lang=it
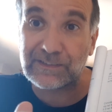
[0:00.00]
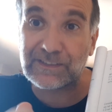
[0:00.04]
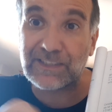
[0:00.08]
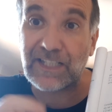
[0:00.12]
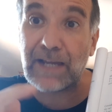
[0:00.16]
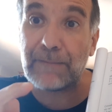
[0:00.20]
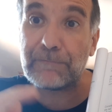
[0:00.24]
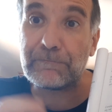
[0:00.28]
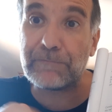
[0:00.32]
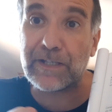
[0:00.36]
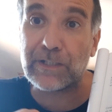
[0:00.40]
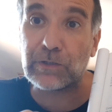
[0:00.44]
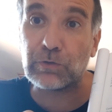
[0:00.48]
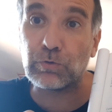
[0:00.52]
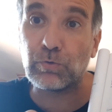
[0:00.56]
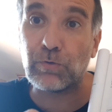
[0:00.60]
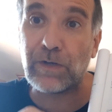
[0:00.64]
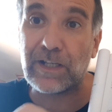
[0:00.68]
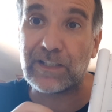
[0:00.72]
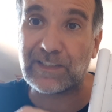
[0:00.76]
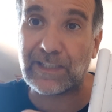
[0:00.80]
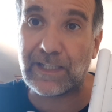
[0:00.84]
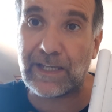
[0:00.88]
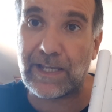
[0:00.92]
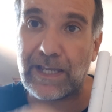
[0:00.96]
3 per
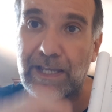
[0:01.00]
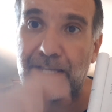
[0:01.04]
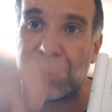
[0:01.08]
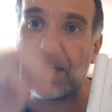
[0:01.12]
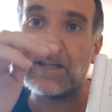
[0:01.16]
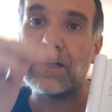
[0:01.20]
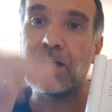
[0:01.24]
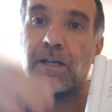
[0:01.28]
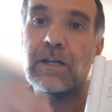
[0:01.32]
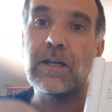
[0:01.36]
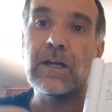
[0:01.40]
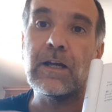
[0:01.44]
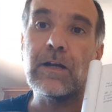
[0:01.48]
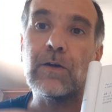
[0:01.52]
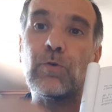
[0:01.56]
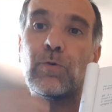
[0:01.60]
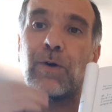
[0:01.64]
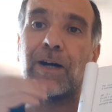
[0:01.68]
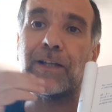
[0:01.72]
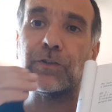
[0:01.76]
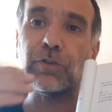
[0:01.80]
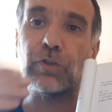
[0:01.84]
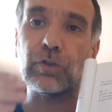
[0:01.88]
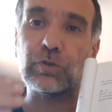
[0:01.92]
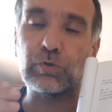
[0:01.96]
2, 6.
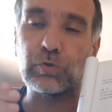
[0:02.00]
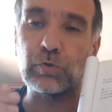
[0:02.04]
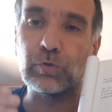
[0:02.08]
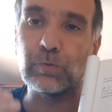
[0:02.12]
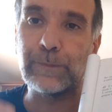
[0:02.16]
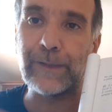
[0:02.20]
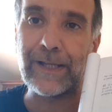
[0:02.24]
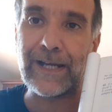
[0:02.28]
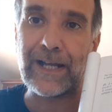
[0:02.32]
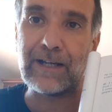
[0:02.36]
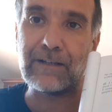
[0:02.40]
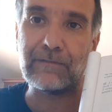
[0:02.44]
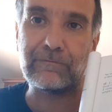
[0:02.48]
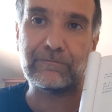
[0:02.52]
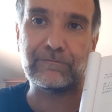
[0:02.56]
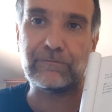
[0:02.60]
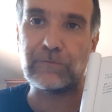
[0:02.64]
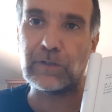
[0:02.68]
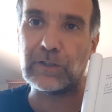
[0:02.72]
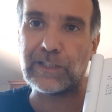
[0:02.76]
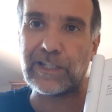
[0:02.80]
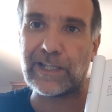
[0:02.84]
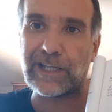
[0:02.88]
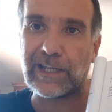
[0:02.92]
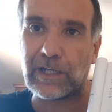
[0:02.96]
Quando supera
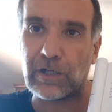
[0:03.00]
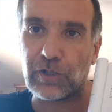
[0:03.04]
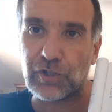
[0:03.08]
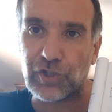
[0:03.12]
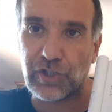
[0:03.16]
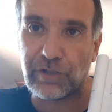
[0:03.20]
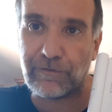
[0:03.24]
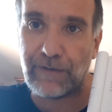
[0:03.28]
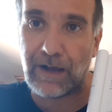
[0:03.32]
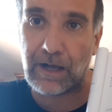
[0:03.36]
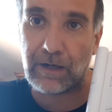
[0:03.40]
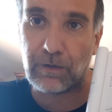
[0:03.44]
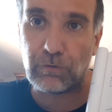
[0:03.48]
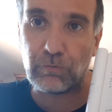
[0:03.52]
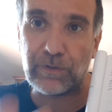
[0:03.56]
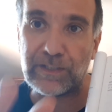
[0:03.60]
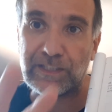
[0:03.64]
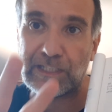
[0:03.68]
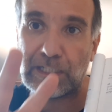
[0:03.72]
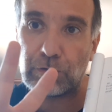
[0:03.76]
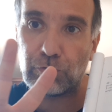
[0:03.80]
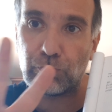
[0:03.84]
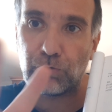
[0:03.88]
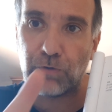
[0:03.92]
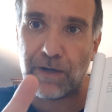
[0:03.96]
vuol dire che non ci va,
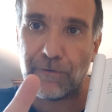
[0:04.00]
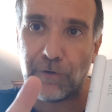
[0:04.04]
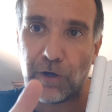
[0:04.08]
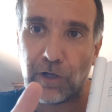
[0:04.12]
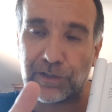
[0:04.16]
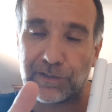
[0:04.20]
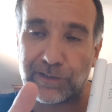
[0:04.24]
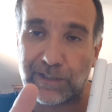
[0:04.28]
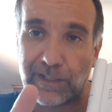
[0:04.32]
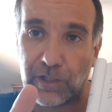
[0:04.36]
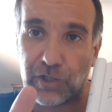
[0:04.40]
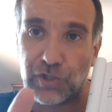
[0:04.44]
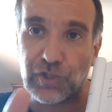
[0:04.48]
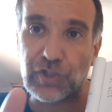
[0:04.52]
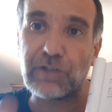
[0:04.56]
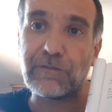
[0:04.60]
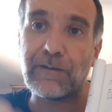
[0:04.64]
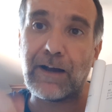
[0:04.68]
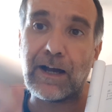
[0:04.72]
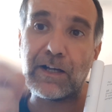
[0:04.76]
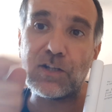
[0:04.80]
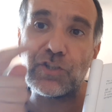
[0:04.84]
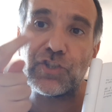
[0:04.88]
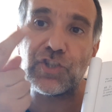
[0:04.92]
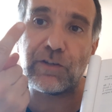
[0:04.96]
quindi due volte non ci
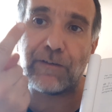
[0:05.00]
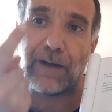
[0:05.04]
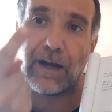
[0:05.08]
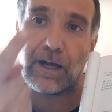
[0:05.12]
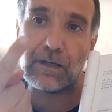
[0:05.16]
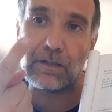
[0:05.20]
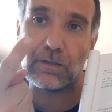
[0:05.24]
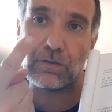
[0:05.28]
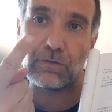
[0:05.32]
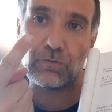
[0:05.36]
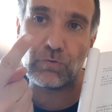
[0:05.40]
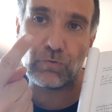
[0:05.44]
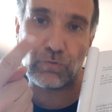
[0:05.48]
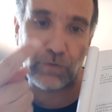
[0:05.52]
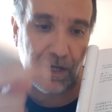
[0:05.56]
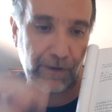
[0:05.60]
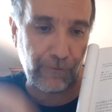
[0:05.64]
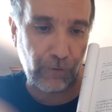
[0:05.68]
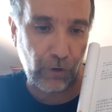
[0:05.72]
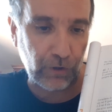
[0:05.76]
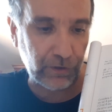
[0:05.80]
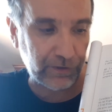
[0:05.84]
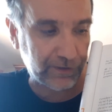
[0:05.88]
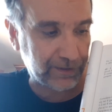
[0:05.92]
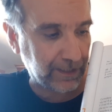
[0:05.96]
va, ci va una
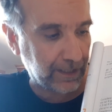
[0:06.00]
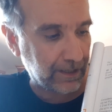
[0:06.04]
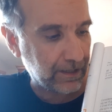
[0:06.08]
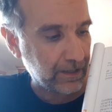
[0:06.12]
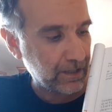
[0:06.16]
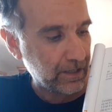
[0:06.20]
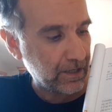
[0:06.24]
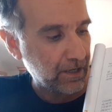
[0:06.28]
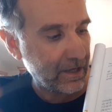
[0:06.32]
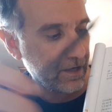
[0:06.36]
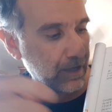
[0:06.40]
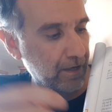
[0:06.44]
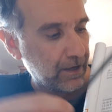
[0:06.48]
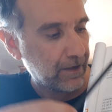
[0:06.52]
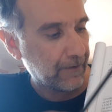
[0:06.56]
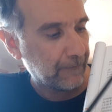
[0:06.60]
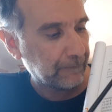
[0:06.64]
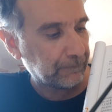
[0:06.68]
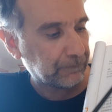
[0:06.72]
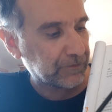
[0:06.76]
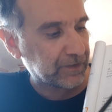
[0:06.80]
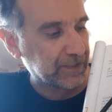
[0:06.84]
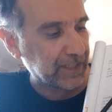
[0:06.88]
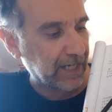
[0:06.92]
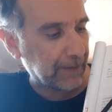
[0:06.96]
volta.
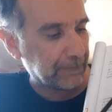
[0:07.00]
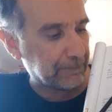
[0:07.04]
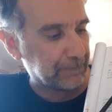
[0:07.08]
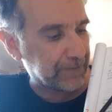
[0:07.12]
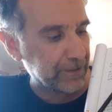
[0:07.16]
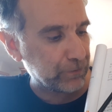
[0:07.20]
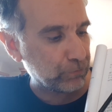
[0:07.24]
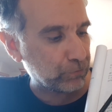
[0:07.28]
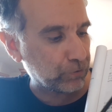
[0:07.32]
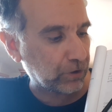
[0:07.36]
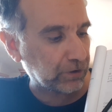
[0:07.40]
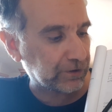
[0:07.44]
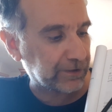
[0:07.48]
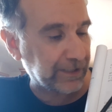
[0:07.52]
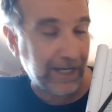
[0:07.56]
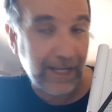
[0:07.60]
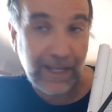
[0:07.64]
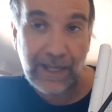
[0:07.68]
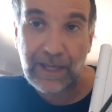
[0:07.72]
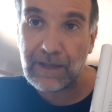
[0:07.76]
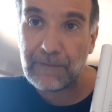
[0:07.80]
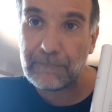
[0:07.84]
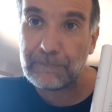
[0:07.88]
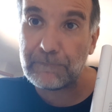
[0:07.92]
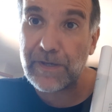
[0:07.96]
3 per 1,
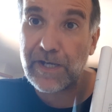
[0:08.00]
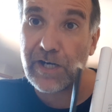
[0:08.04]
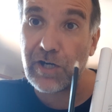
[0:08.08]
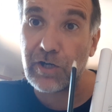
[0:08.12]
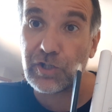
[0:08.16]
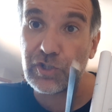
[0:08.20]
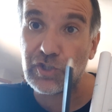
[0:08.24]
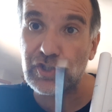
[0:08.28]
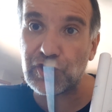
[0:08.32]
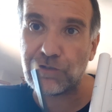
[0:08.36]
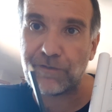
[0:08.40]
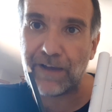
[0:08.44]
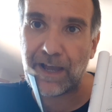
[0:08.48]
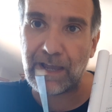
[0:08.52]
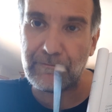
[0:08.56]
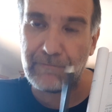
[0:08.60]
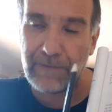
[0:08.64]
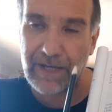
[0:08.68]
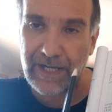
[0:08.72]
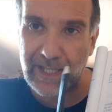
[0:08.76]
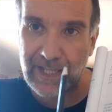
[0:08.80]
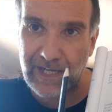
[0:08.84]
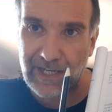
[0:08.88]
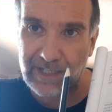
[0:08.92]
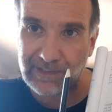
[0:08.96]
3, però non ci va in
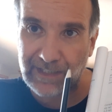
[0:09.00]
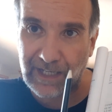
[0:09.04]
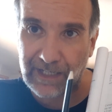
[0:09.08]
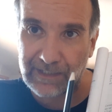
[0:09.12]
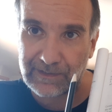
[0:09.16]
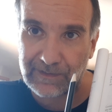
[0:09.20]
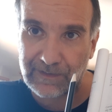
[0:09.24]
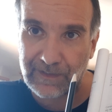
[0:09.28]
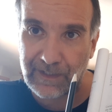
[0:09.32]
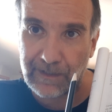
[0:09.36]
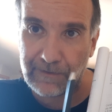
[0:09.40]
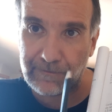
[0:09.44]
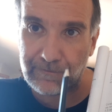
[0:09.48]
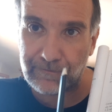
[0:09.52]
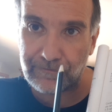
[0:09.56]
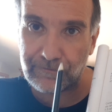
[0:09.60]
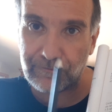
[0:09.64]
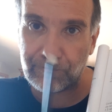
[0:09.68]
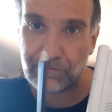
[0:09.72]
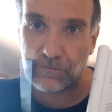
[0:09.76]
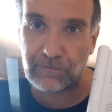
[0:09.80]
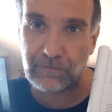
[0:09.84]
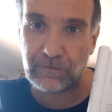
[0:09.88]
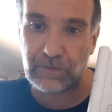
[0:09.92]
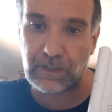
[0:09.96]
maniera esatta.
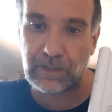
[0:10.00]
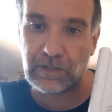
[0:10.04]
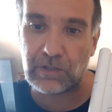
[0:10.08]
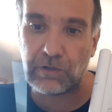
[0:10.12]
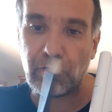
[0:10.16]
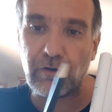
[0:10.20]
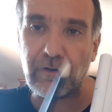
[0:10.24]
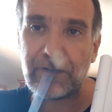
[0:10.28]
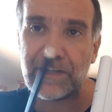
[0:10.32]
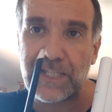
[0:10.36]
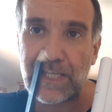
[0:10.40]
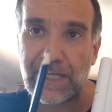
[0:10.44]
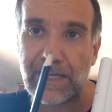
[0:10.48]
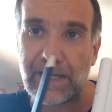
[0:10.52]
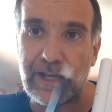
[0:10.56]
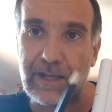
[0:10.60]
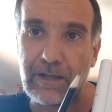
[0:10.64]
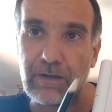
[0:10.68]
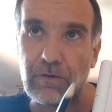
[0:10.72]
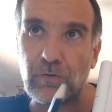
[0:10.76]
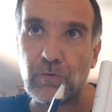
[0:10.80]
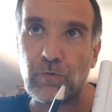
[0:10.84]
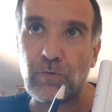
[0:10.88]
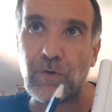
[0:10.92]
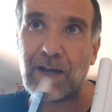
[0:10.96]
Devo
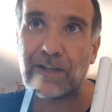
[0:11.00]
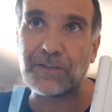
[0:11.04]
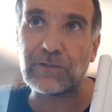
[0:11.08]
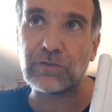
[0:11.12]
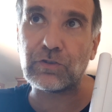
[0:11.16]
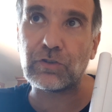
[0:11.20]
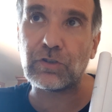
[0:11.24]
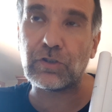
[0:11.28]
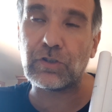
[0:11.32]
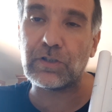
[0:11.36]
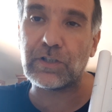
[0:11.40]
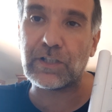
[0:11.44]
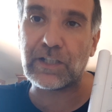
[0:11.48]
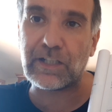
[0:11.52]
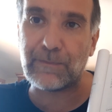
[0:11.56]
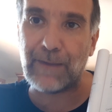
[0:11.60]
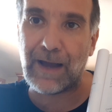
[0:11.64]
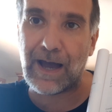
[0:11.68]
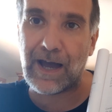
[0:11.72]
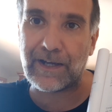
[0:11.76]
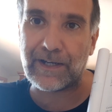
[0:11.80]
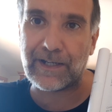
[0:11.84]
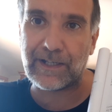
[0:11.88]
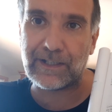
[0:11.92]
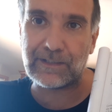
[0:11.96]
vedere quanto
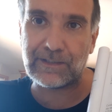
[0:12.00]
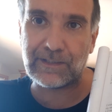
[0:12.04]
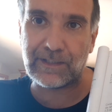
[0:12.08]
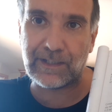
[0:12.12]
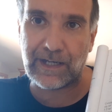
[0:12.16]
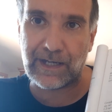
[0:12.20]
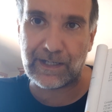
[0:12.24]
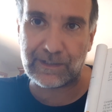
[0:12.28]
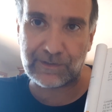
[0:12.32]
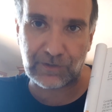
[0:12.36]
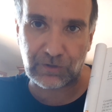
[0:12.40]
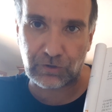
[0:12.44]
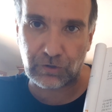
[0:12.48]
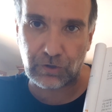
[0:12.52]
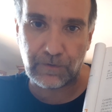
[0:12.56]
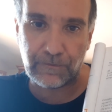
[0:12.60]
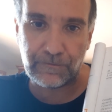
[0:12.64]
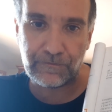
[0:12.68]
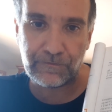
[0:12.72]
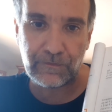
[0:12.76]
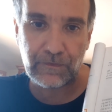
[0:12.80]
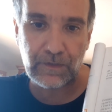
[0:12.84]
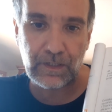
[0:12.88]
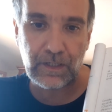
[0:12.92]
rimane di resto.